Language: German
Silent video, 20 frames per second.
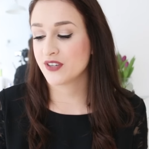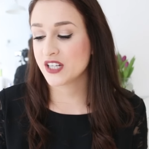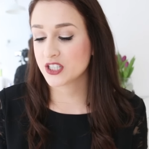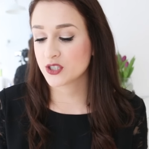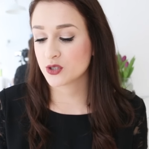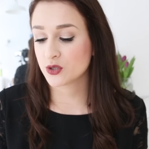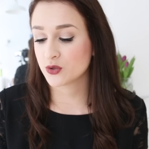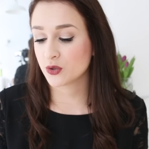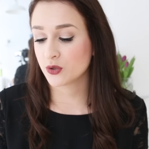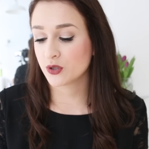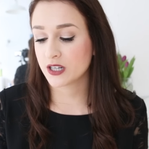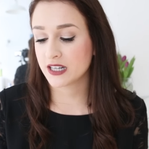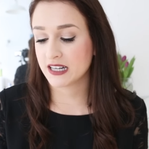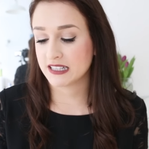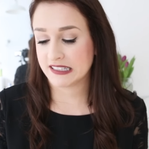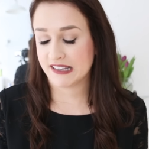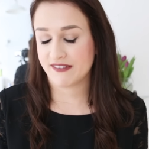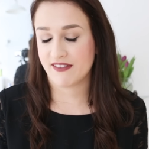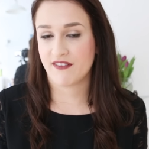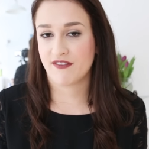viel zu dunkel.
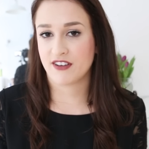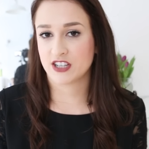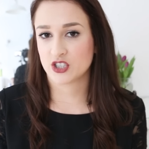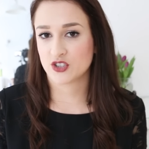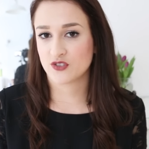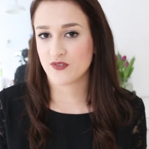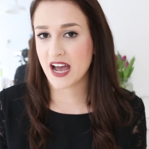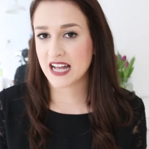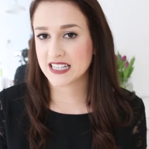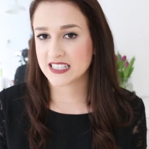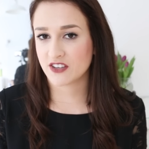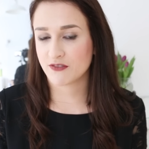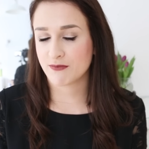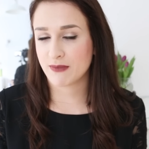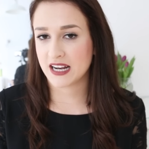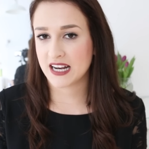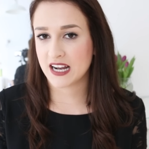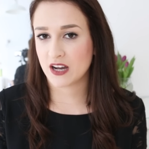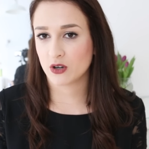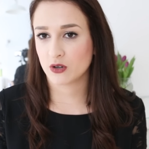Also er war fast schwarz auf
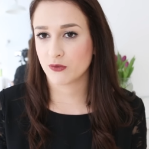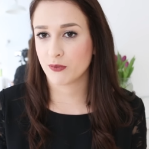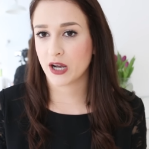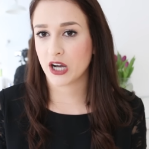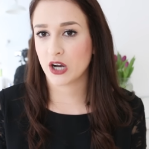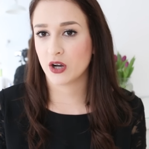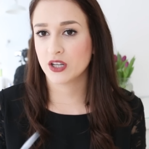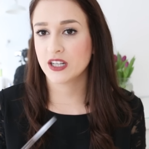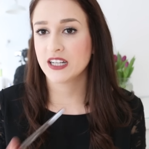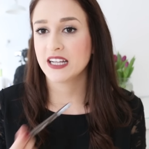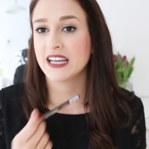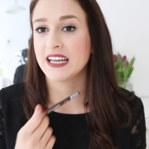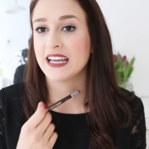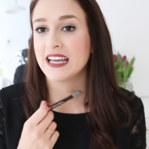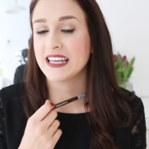meinen Augenbrauen.